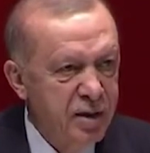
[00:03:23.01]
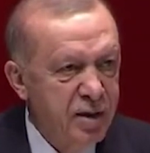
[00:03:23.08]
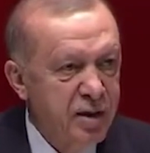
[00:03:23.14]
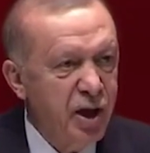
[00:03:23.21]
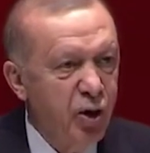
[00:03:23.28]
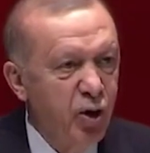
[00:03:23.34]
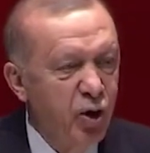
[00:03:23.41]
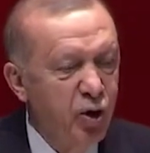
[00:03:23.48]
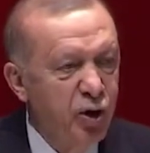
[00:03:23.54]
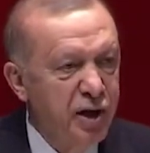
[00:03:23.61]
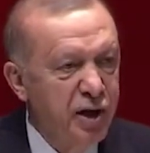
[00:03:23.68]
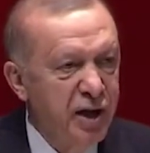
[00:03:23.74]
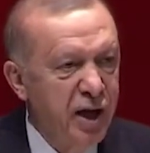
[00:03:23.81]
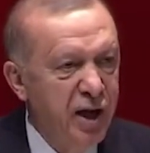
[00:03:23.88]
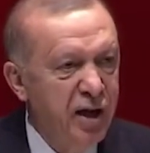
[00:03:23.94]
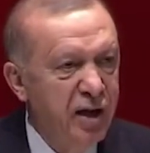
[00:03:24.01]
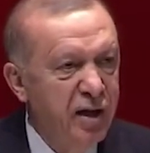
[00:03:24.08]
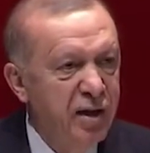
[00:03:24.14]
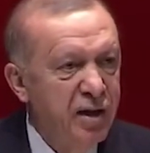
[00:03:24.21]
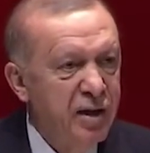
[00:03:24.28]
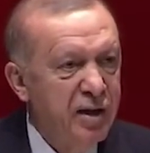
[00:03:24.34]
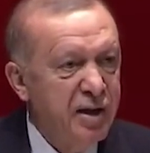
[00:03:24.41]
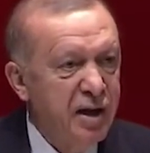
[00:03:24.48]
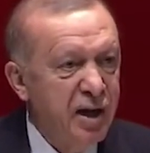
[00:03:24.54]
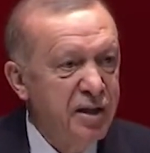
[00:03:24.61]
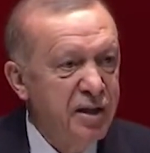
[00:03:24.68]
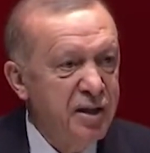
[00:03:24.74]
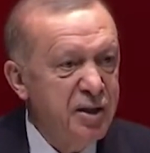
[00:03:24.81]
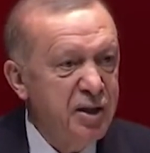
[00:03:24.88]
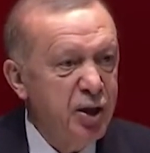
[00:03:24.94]
Kılıçdaroğlu yine
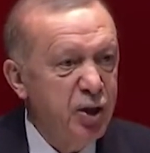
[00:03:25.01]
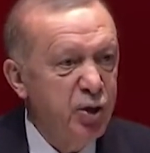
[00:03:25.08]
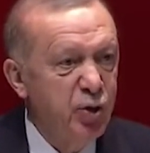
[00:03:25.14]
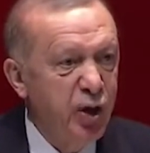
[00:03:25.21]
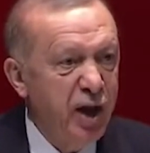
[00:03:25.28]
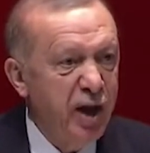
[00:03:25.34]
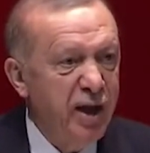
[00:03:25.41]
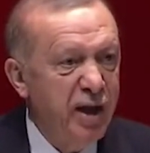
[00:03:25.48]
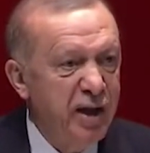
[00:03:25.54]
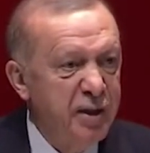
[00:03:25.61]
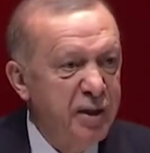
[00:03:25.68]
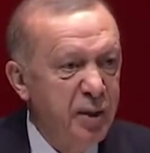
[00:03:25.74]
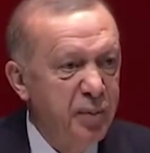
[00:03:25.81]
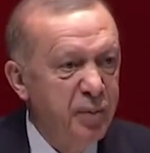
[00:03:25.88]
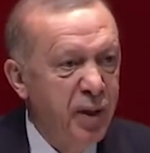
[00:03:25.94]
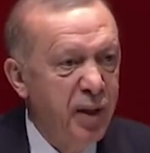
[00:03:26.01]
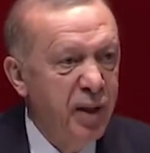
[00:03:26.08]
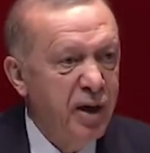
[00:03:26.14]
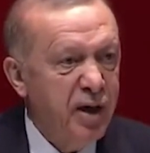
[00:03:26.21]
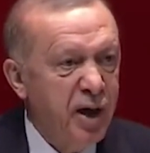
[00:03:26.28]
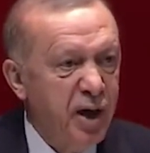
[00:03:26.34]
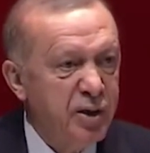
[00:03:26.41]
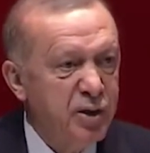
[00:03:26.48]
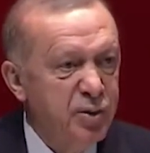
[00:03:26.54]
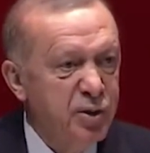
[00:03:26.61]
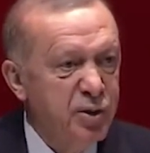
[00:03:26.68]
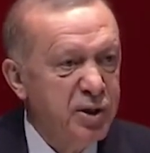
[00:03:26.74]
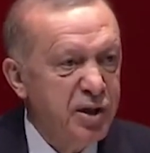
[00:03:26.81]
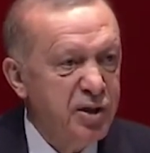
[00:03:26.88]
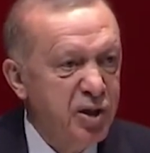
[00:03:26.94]
kendisi yüreği yetip
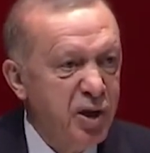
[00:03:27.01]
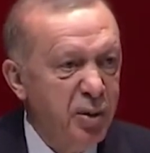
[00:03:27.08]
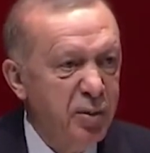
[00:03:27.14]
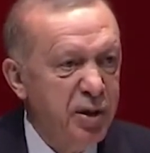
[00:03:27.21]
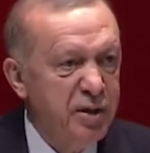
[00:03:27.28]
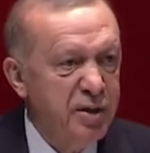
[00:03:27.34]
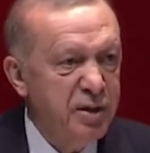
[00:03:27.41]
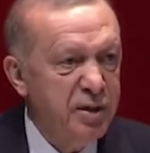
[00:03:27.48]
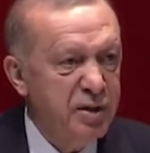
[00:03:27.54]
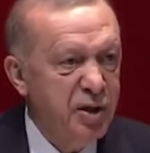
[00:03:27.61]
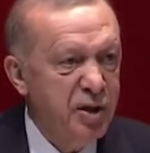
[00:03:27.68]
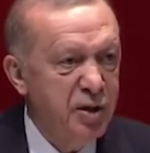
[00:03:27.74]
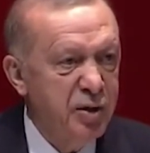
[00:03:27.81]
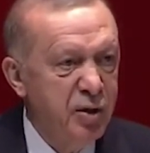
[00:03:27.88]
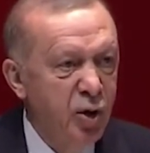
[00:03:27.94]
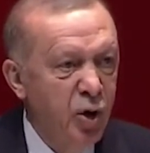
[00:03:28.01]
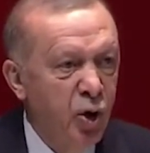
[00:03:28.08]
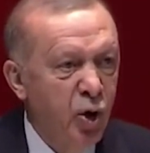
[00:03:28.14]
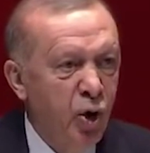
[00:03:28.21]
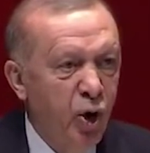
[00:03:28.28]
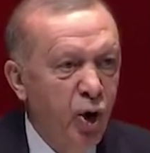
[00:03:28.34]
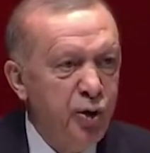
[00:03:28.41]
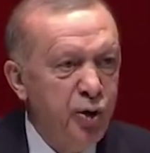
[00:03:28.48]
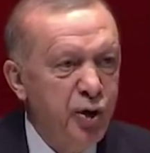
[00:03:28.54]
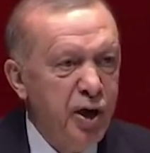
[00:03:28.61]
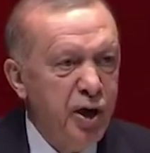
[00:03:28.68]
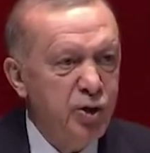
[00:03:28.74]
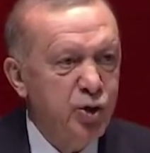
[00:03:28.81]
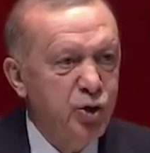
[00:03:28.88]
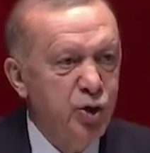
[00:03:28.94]
karşımıza çıkamadığı için
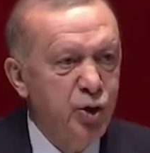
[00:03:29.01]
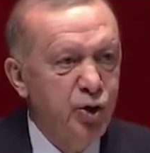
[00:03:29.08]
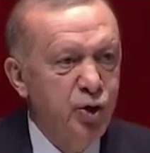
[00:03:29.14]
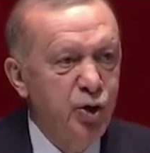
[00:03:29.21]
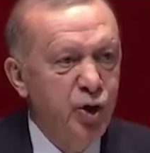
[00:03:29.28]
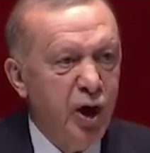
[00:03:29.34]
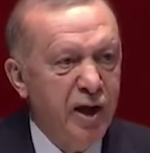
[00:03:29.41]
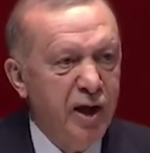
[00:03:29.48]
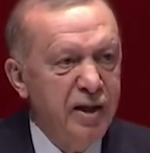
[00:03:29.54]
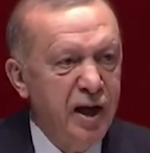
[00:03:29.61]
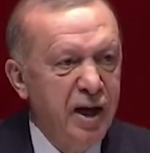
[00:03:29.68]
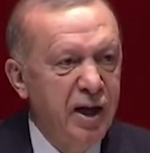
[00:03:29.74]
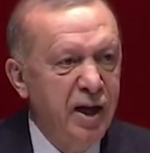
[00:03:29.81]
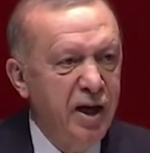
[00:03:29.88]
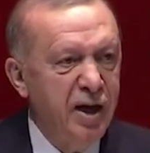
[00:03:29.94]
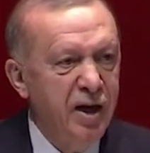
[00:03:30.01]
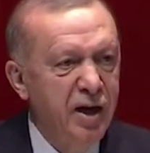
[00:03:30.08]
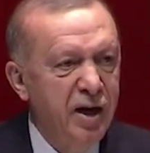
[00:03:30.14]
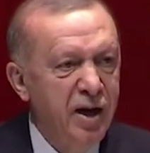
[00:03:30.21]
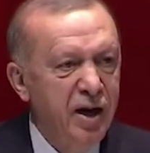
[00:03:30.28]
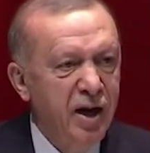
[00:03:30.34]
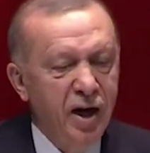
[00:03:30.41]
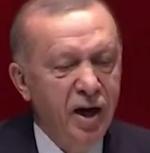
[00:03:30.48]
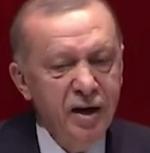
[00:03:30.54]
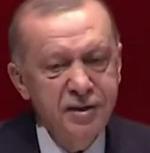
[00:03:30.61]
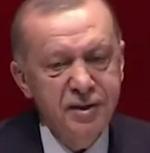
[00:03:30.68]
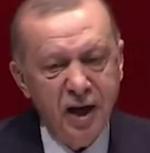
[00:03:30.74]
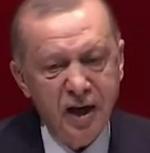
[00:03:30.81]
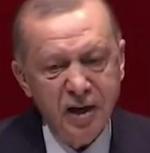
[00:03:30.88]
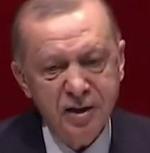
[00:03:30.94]
ortaya sürdüğü adayla
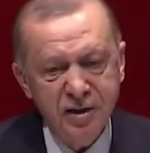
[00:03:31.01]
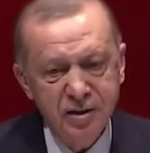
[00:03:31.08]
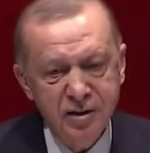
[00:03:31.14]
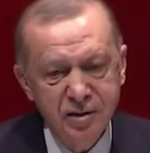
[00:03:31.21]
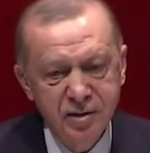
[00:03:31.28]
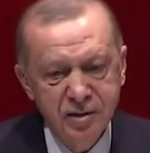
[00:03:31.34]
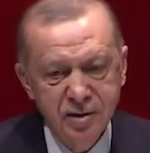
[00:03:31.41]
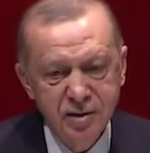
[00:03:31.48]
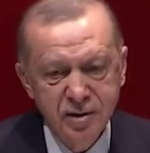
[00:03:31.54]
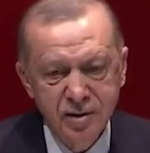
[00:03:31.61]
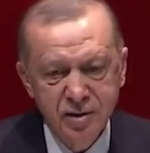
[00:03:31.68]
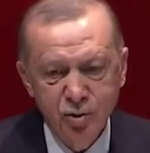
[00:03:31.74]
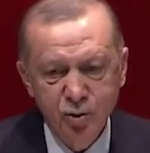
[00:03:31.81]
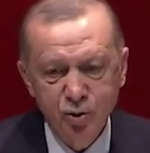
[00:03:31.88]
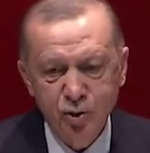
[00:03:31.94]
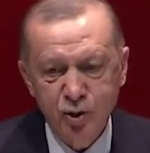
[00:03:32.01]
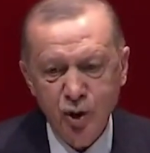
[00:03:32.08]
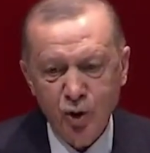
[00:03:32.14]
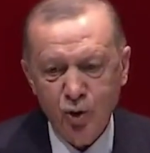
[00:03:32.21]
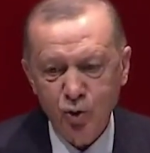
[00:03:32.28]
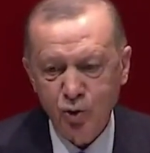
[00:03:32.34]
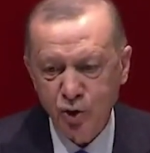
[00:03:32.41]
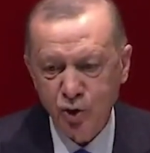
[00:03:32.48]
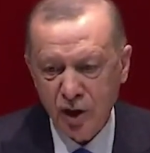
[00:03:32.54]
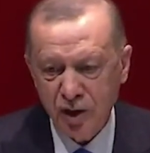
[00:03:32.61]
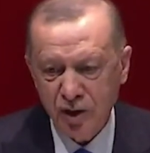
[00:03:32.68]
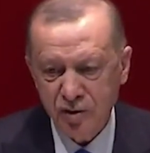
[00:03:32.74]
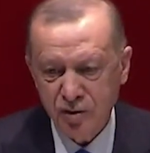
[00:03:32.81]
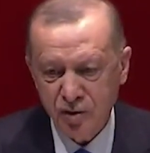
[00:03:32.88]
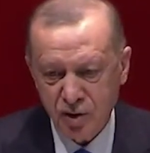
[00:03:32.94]
ancak yüzde
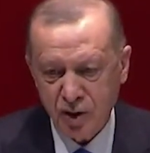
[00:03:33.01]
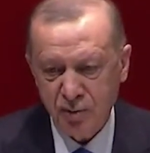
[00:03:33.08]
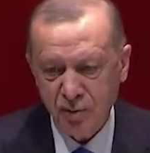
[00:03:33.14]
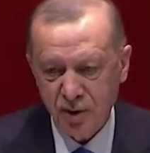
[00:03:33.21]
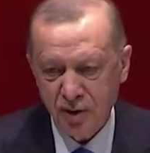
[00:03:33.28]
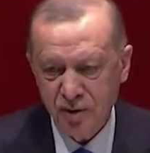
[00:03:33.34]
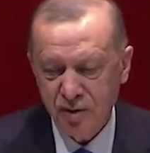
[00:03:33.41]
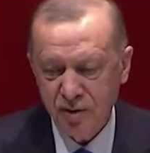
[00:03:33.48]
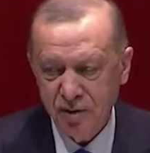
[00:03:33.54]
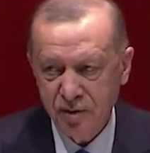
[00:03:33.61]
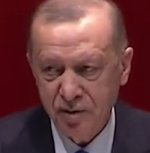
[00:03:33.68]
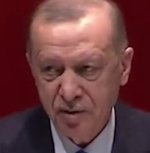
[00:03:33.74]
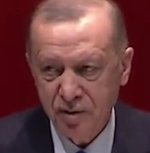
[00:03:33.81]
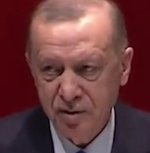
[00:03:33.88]
otuza çıkabildi.